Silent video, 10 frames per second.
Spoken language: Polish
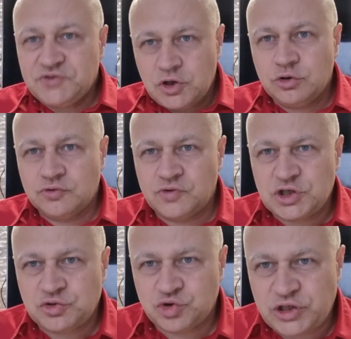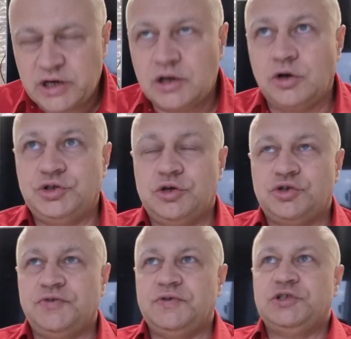W ciągu 24 godzin
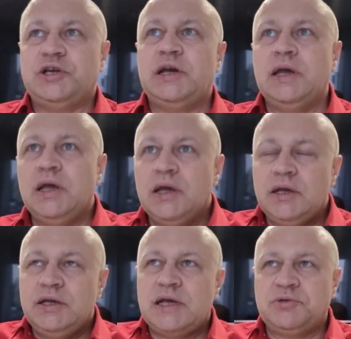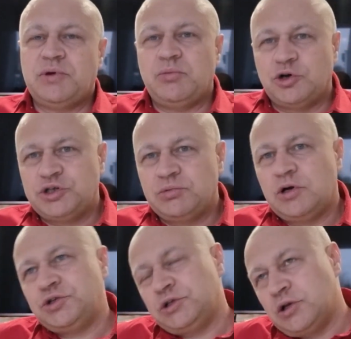oczywiście. Jadłem 8
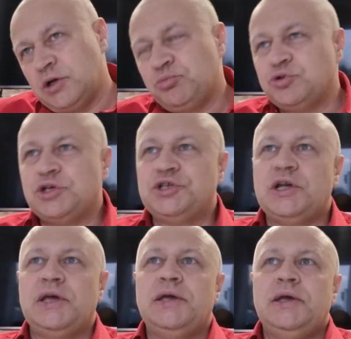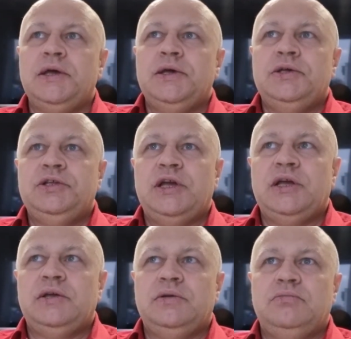godzin, no i później się
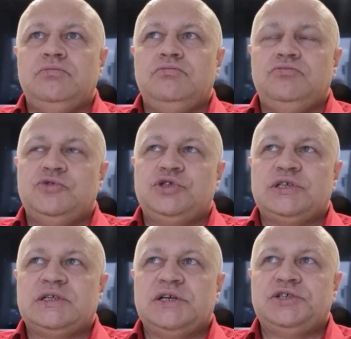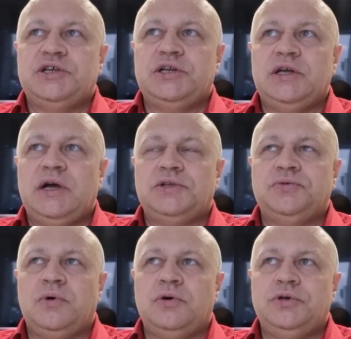nie, 16 nie
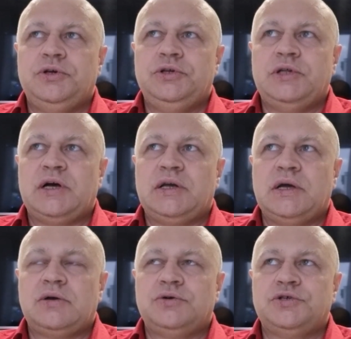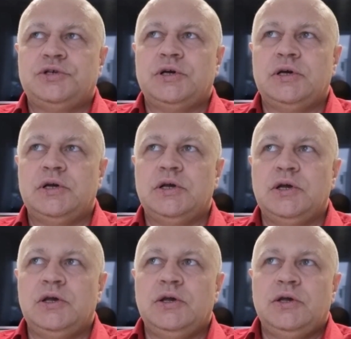jadło i tak jakoś
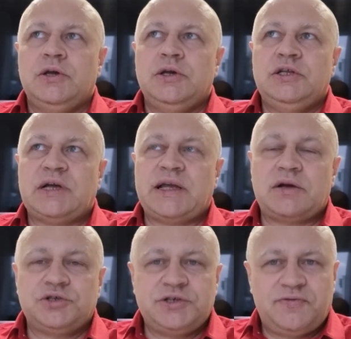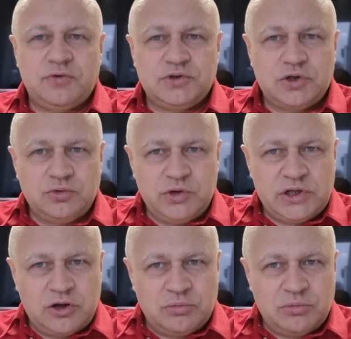i tak jakoś się funkcjonuje